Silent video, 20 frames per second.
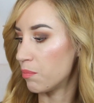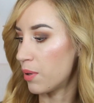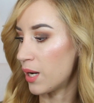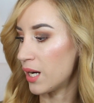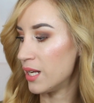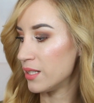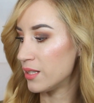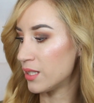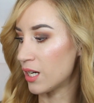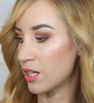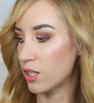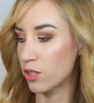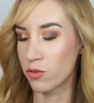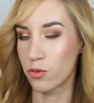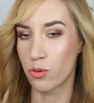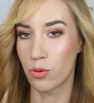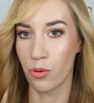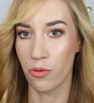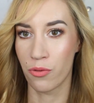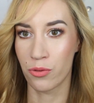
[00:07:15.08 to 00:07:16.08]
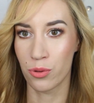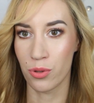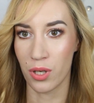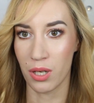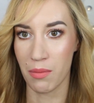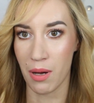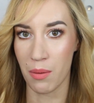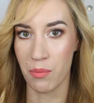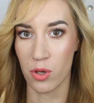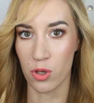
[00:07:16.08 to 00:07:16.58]
paleta, w
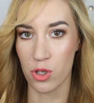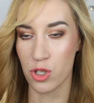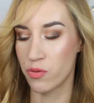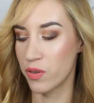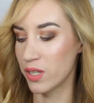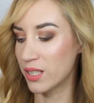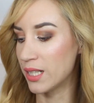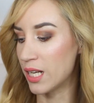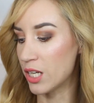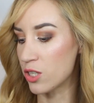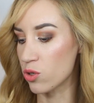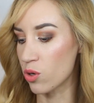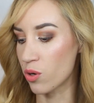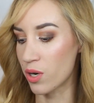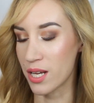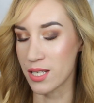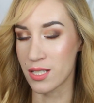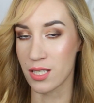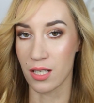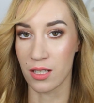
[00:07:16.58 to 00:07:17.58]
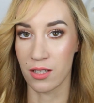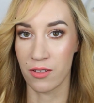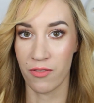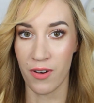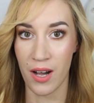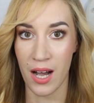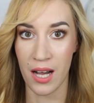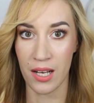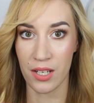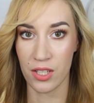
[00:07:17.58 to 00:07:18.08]
której mam rozświetlacz oraz
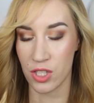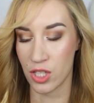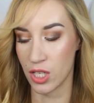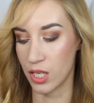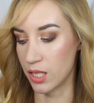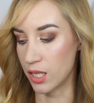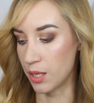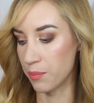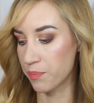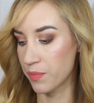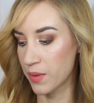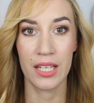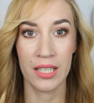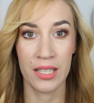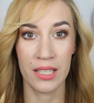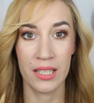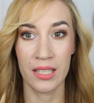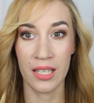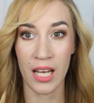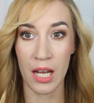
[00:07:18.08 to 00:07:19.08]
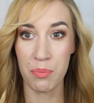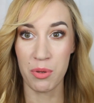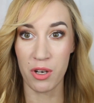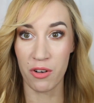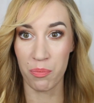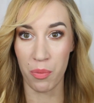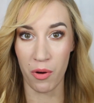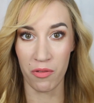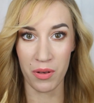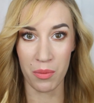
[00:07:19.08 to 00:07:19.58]
dwa cienie. I
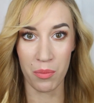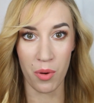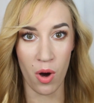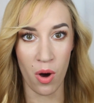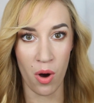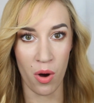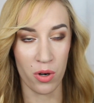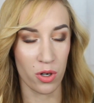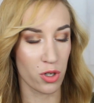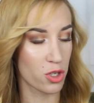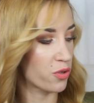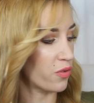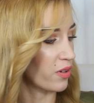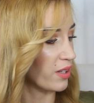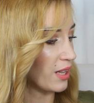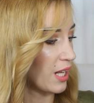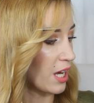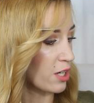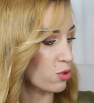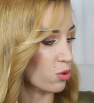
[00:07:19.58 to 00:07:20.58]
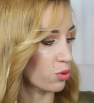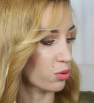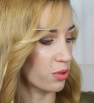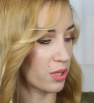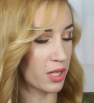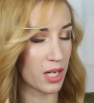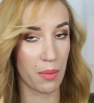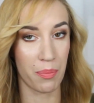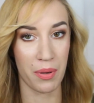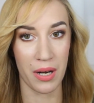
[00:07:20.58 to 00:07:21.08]
najpierw powiem o rozświetlaczu,
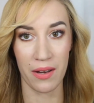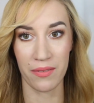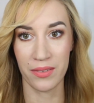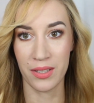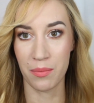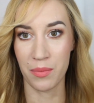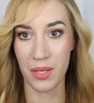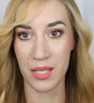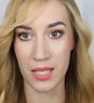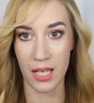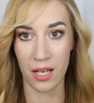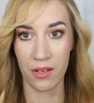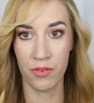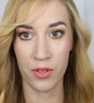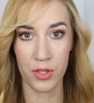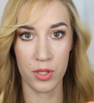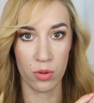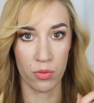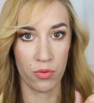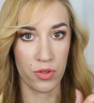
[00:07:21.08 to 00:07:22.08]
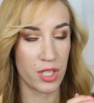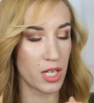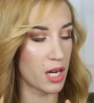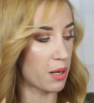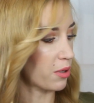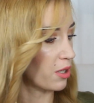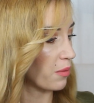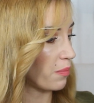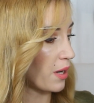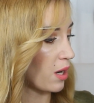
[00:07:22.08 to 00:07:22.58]
który naprawdę mnie zachwycił.
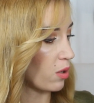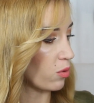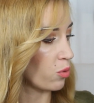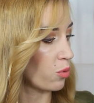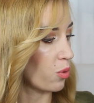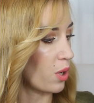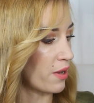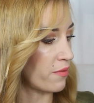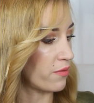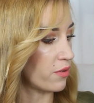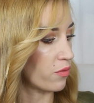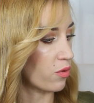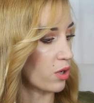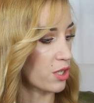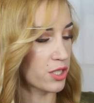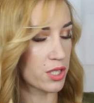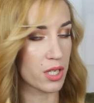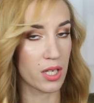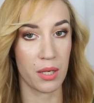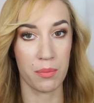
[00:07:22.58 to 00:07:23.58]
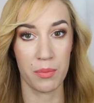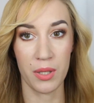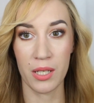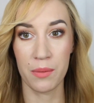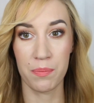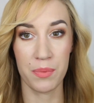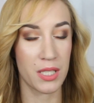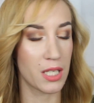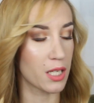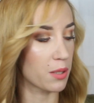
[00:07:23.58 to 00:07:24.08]
Widziałam chyba u Ewy właśnie Red
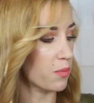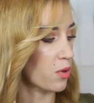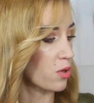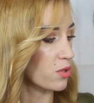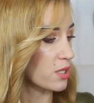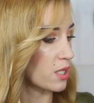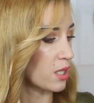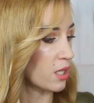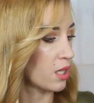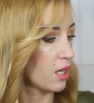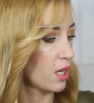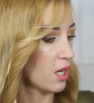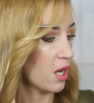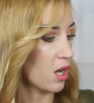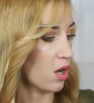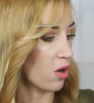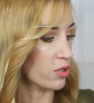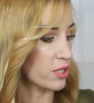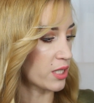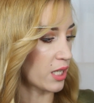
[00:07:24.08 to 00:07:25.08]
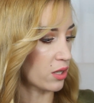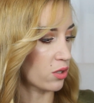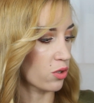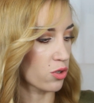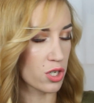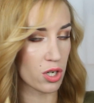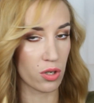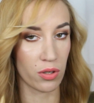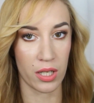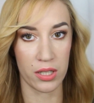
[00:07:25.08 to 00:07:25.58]
Lipstick Monster
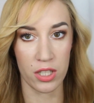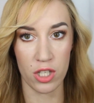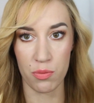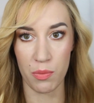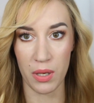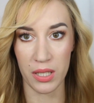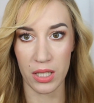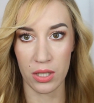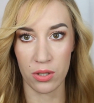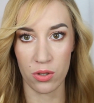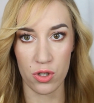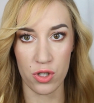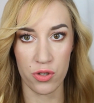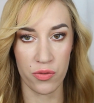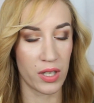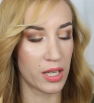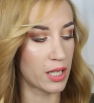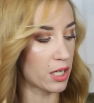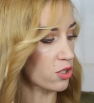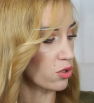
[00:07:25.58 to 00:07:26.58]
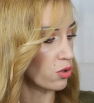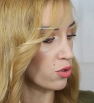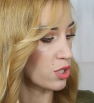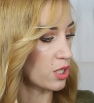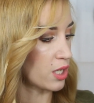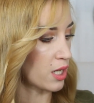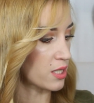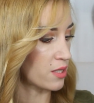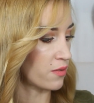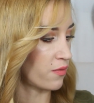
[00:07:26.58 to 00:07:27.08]
ostatnio, że ona też ma ten rozświetlacz. On
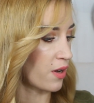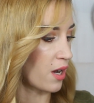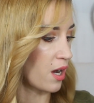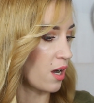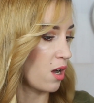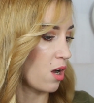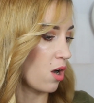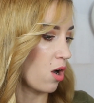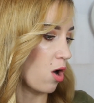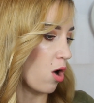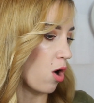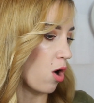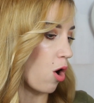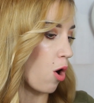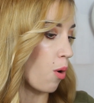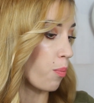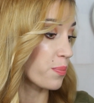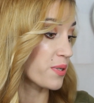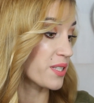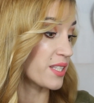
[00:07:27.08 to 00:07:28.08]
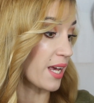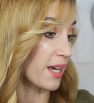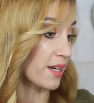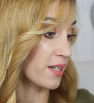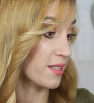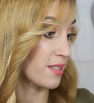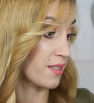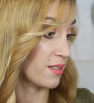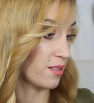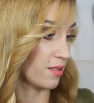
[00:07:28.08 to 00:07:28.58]
się nazywa
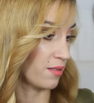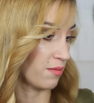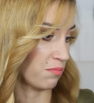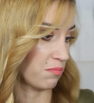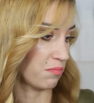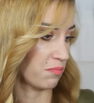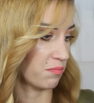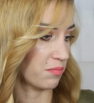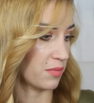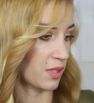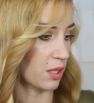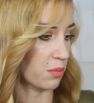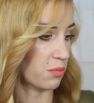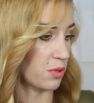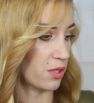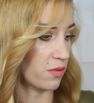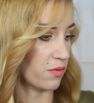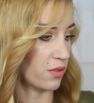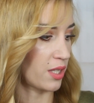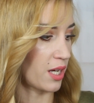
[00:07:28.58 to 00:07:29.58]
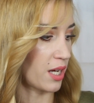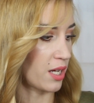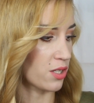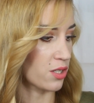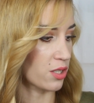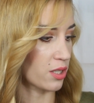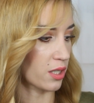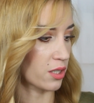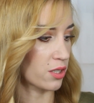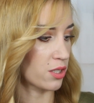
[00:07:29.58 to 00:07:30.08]
Obsext. Tak mi się wydaje,
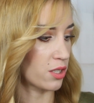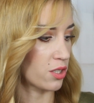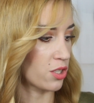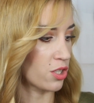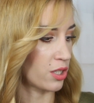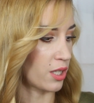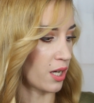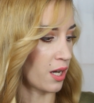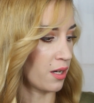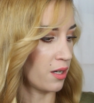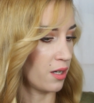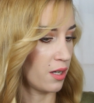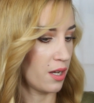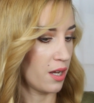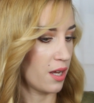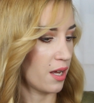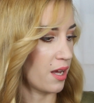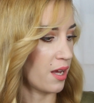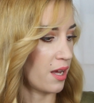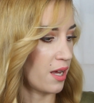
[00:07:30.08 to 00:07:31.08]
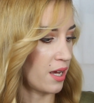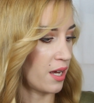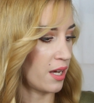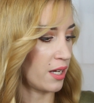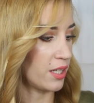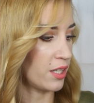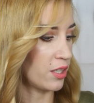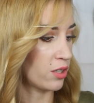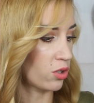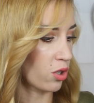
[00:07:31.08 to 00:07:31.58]
że tak się czyta. E,
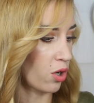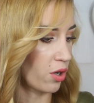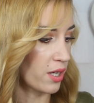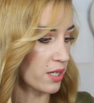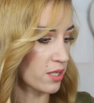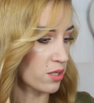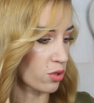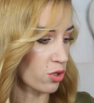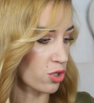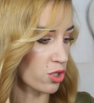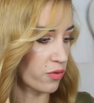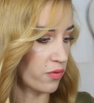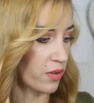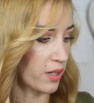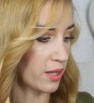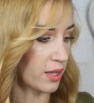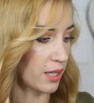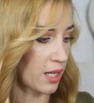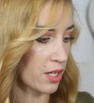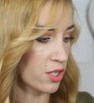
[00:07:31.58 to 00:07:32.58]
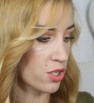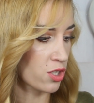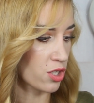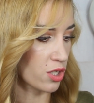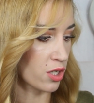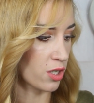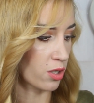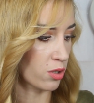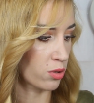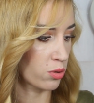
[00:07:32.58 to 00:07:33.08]
I to jest
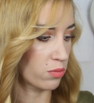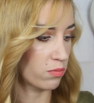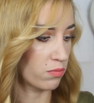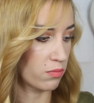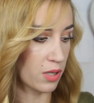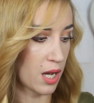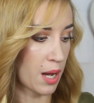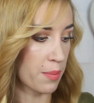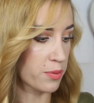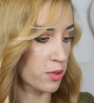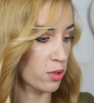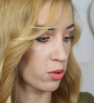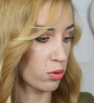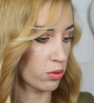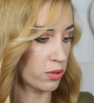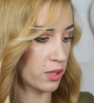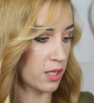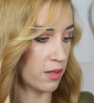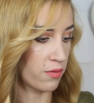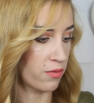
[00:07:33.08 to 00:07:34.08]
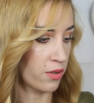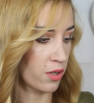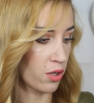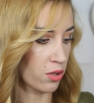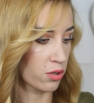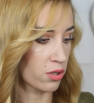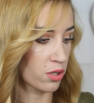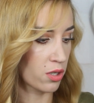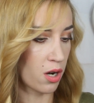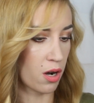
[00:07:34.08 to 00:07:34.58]
rozświetlacz, e, absolutnie
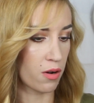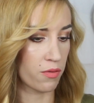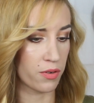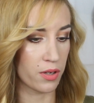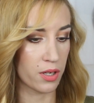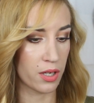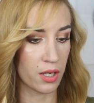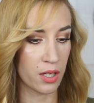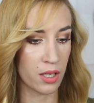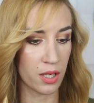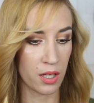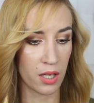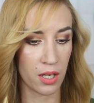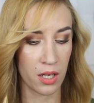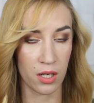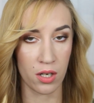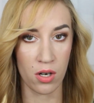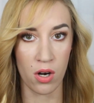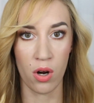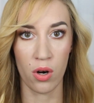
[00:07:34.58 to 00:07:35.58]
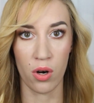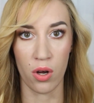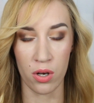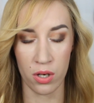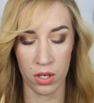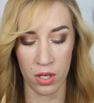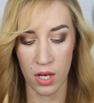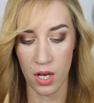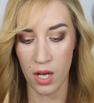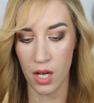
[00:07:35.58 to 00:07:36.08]
wyjątkowy
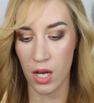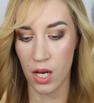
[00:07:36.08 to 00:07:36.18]
kolor,